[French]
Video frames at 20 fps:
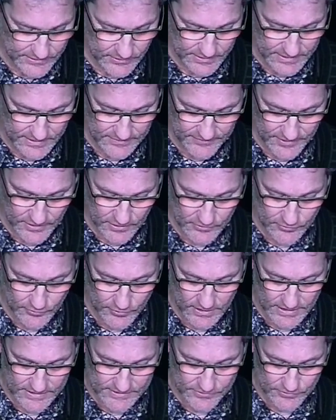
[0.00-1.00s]
différentes
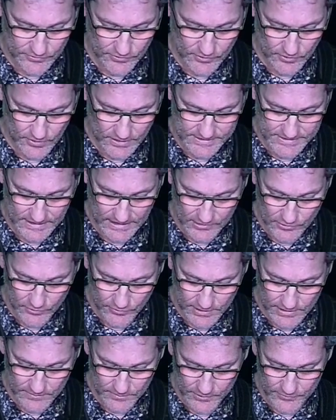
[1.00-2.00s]
relations que les
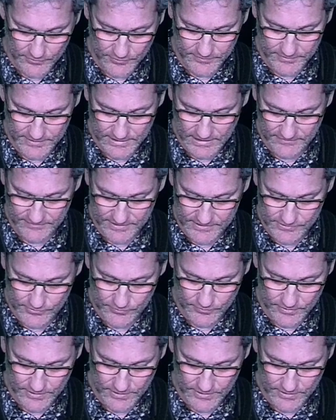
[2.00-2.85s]
algorithmes entretiennent avec ceux qui